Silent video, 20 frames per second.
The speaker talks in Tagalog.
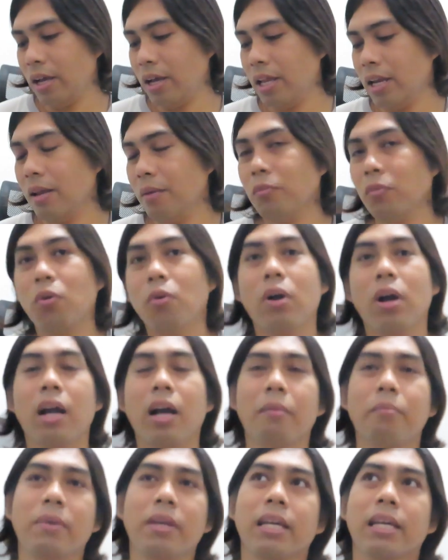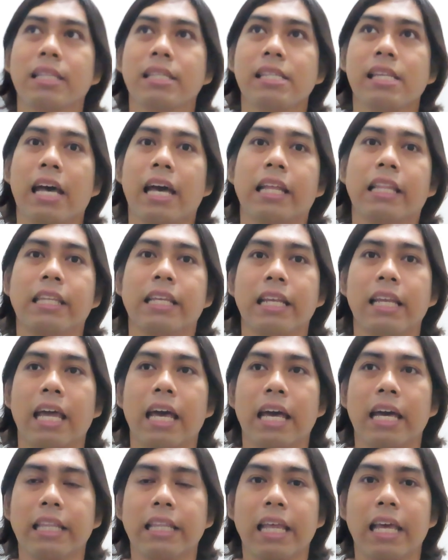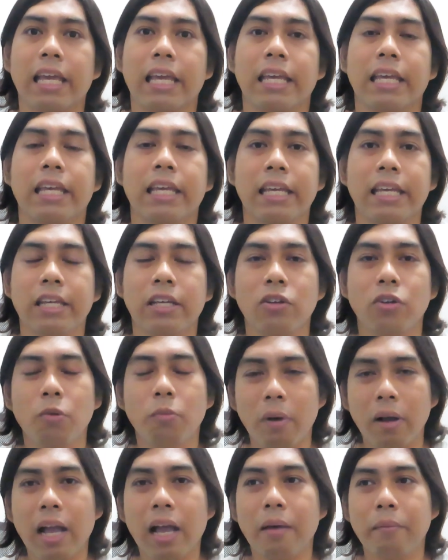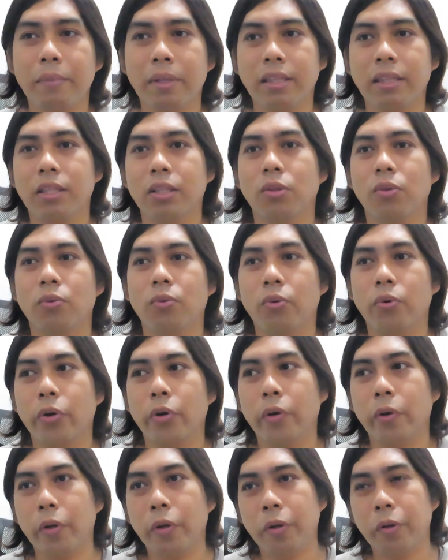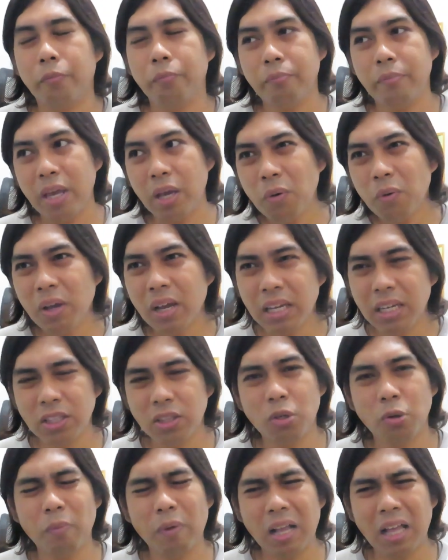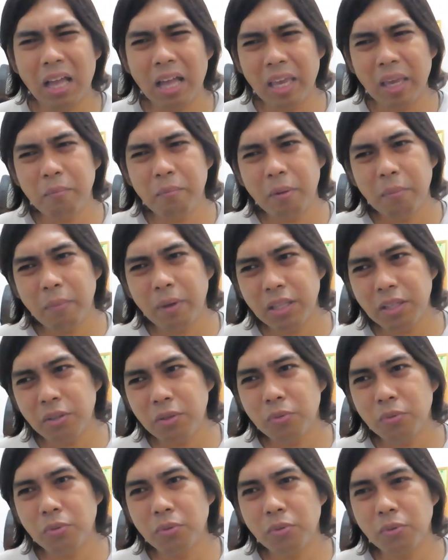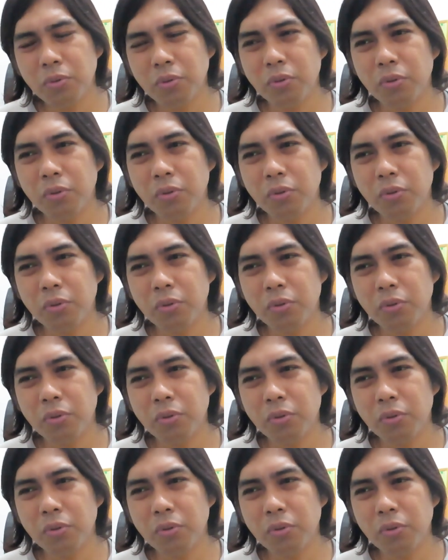alam ko karamihan sa ating lahat ay gumagamit nito or merong ganito, magkakaiba man yung,